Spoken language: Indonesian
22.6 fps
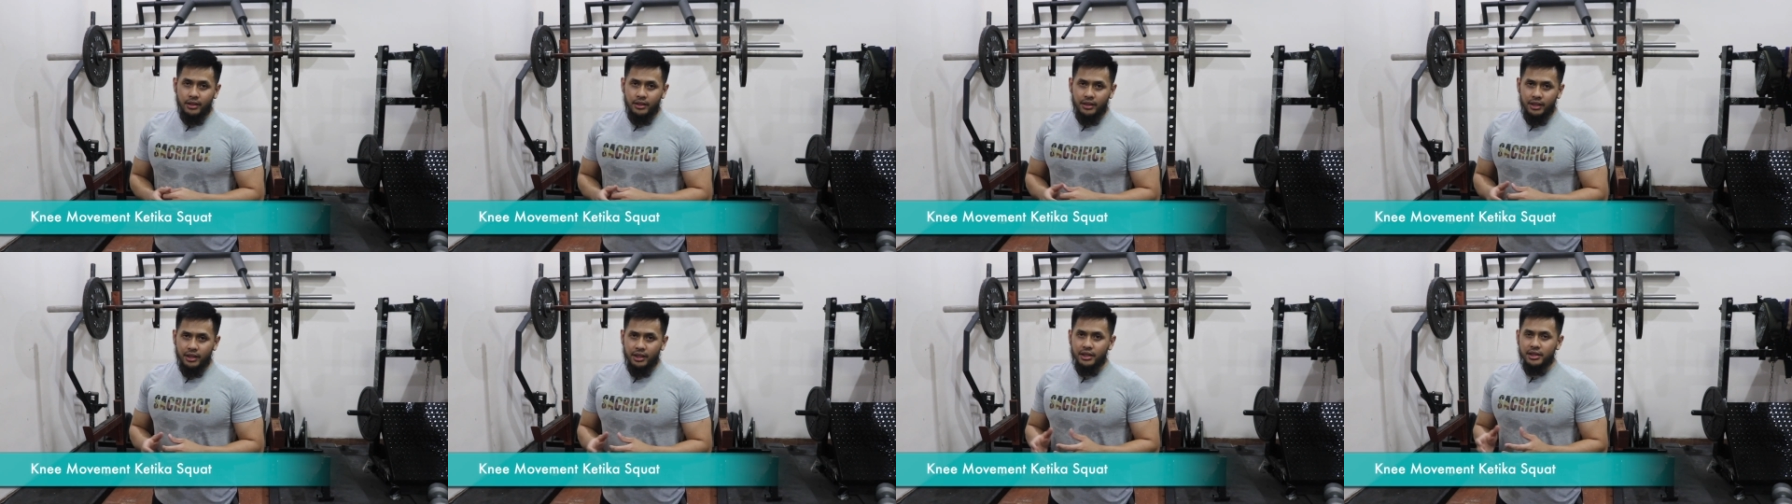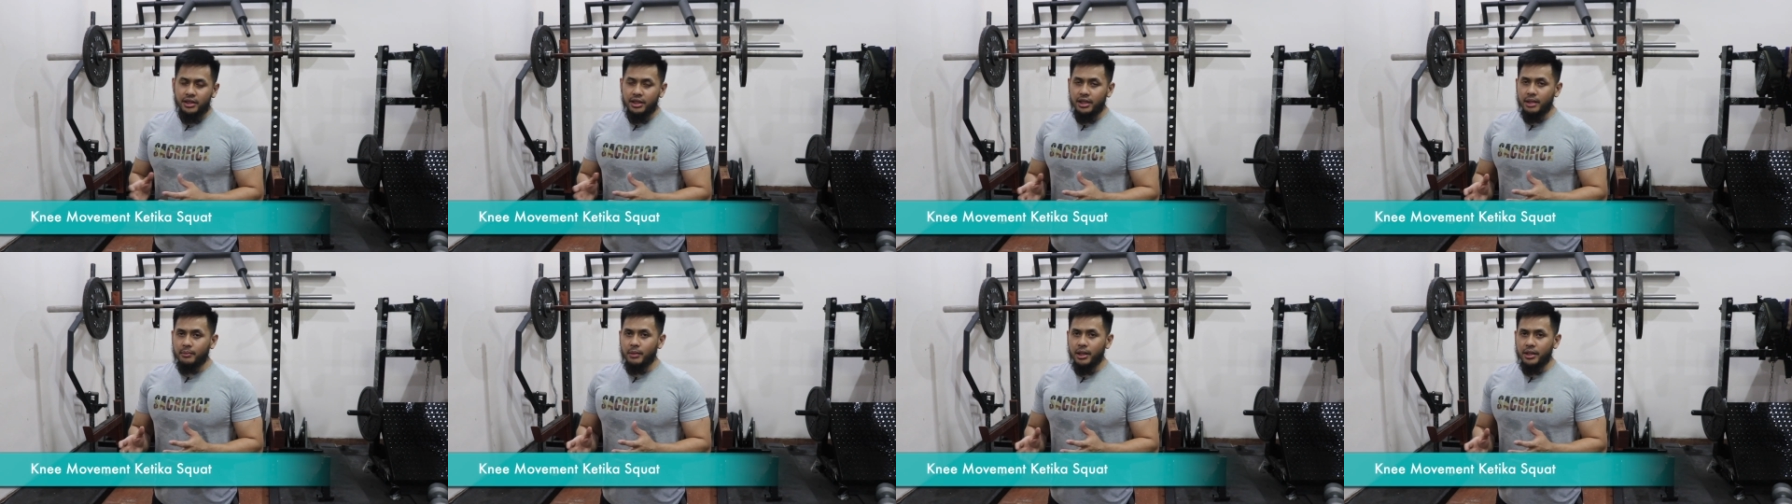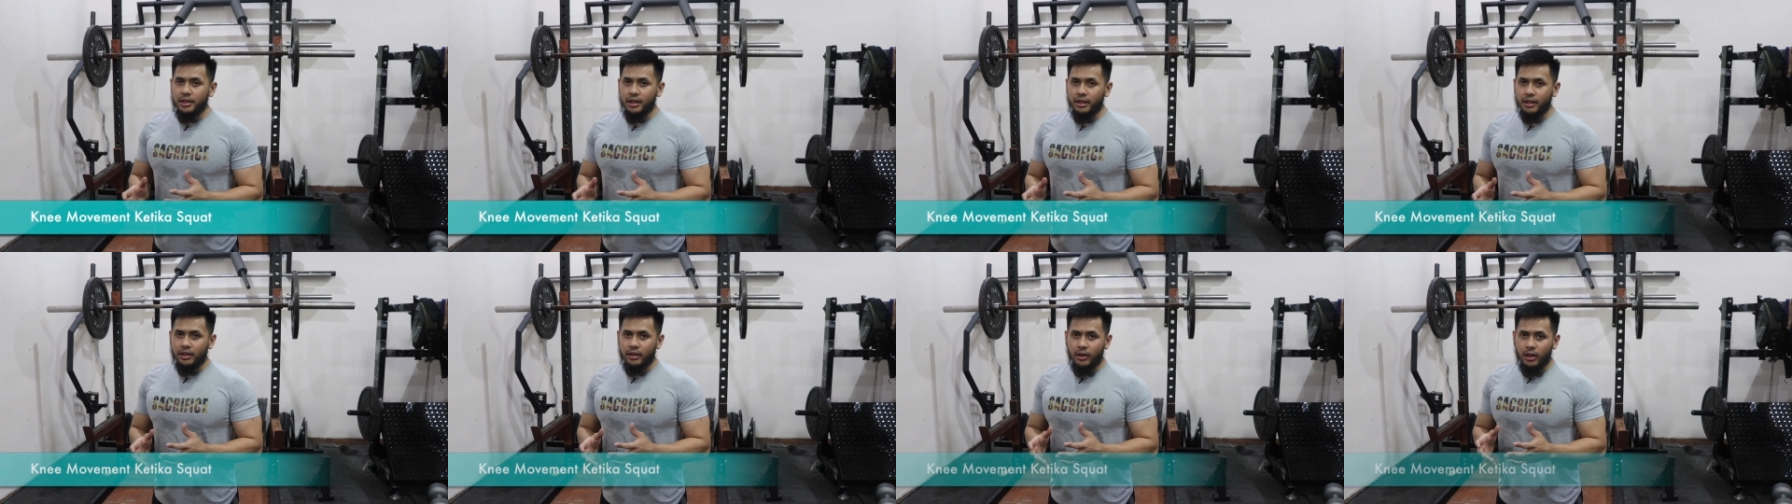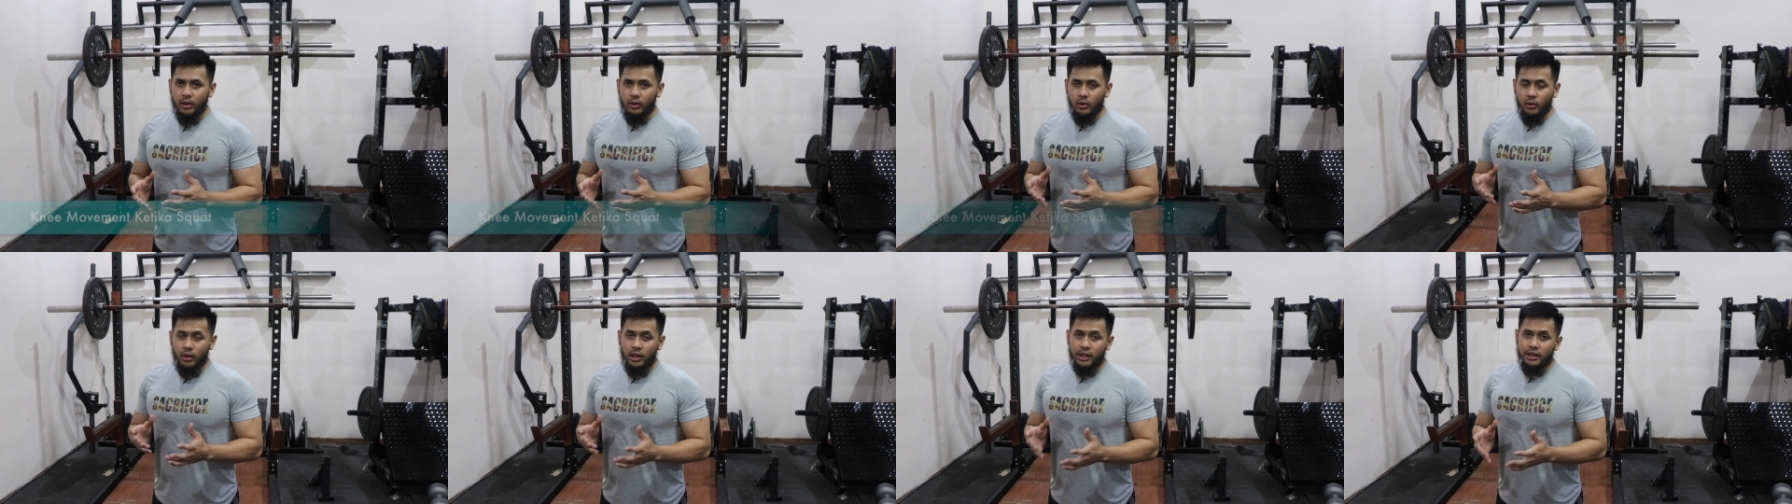Jadi di sini banyak
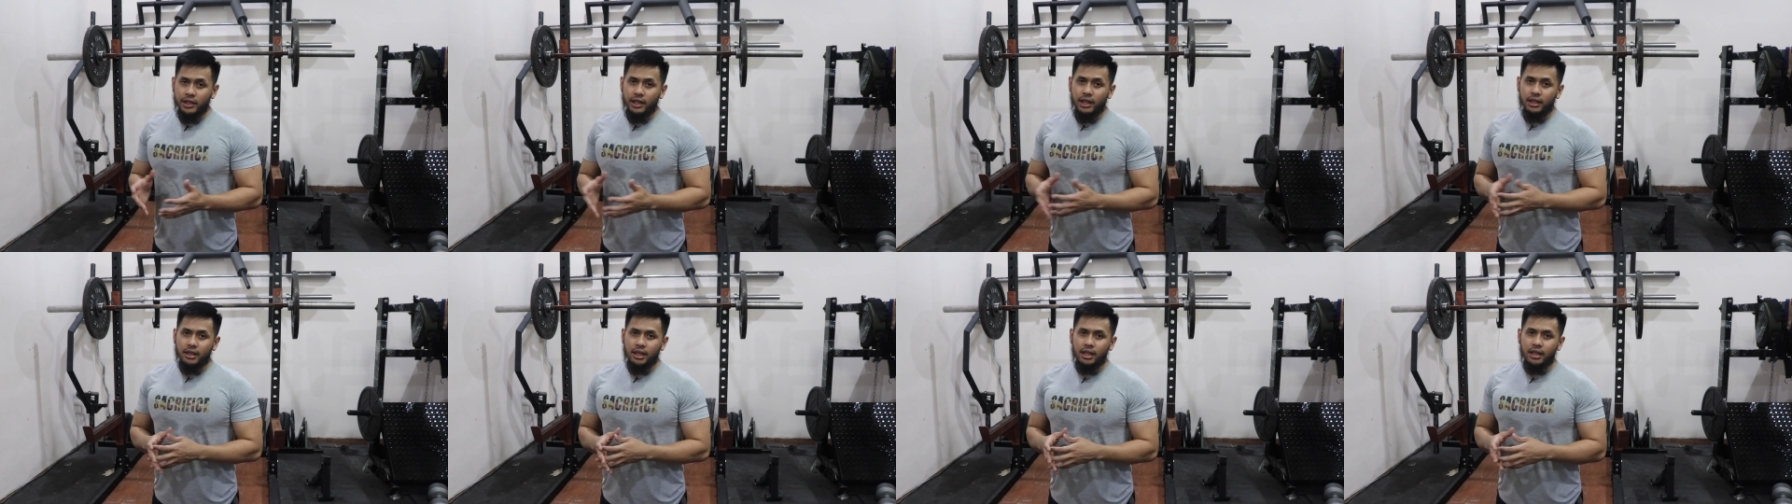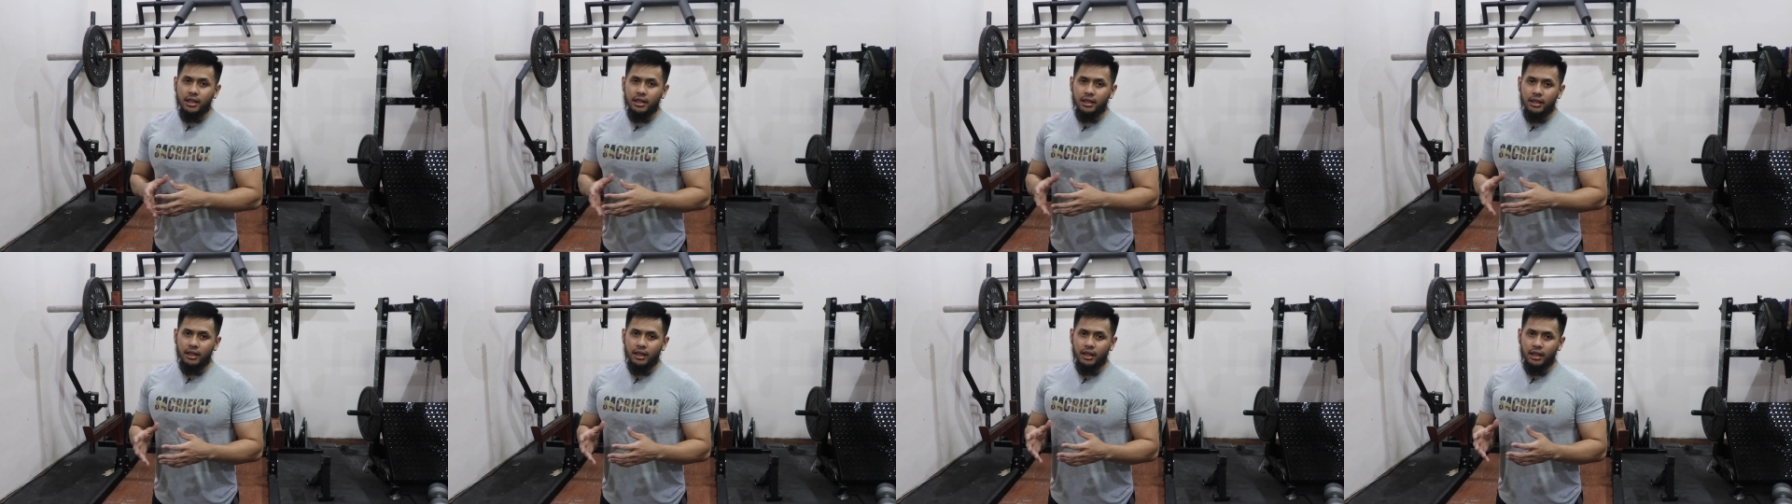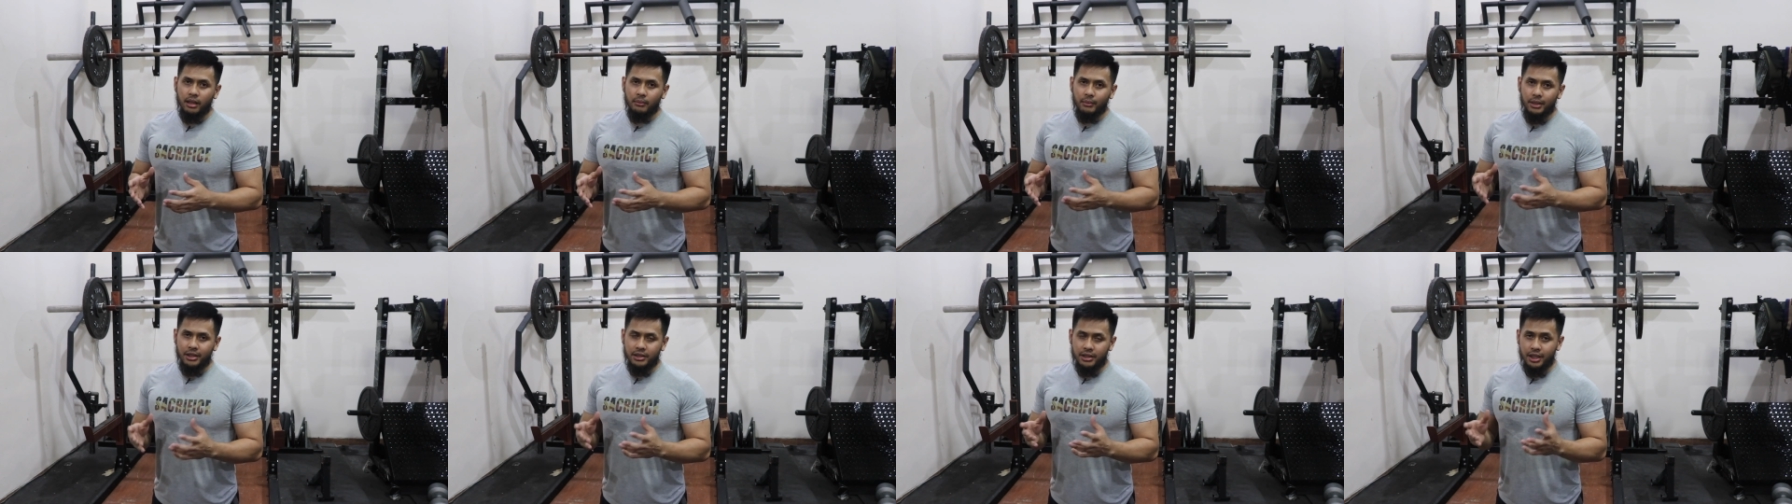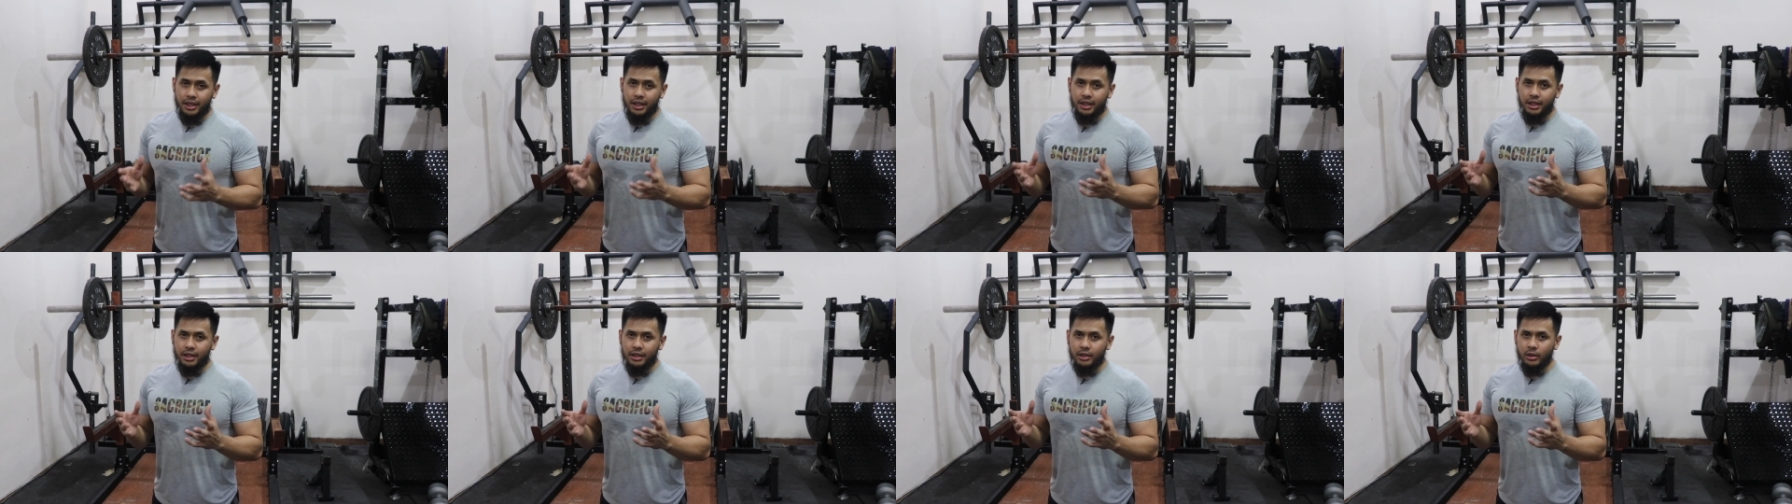yang gue lihat uh,
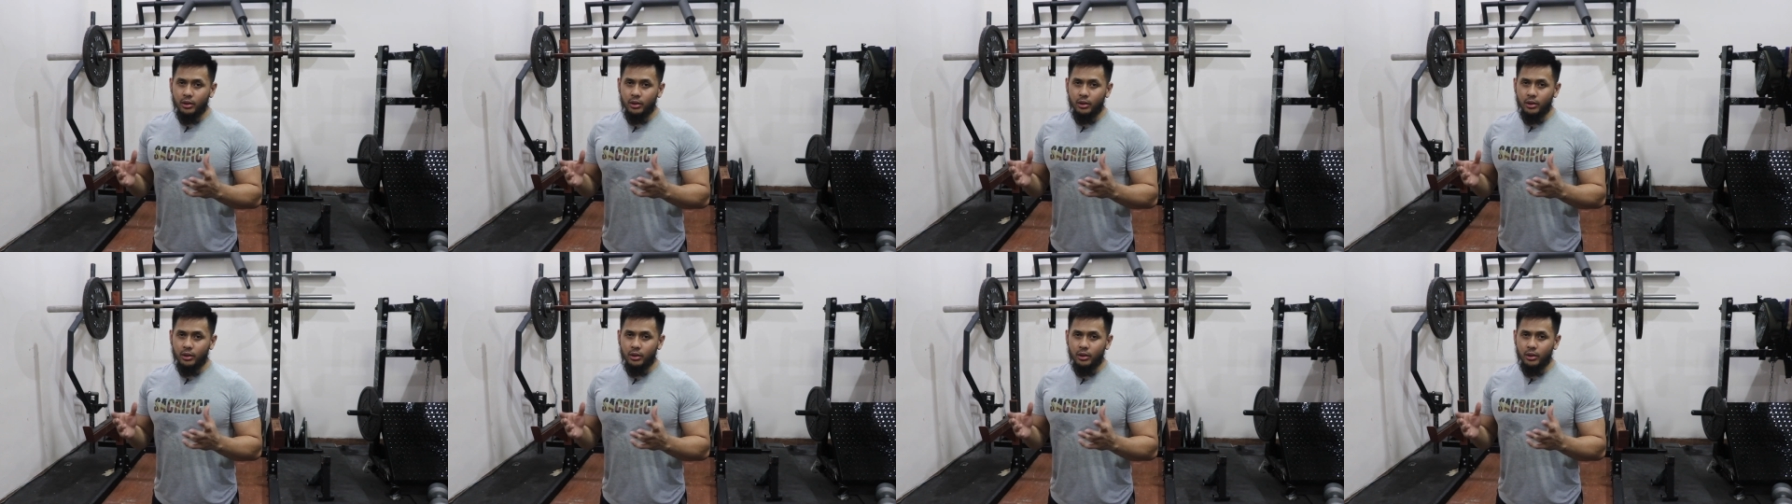masih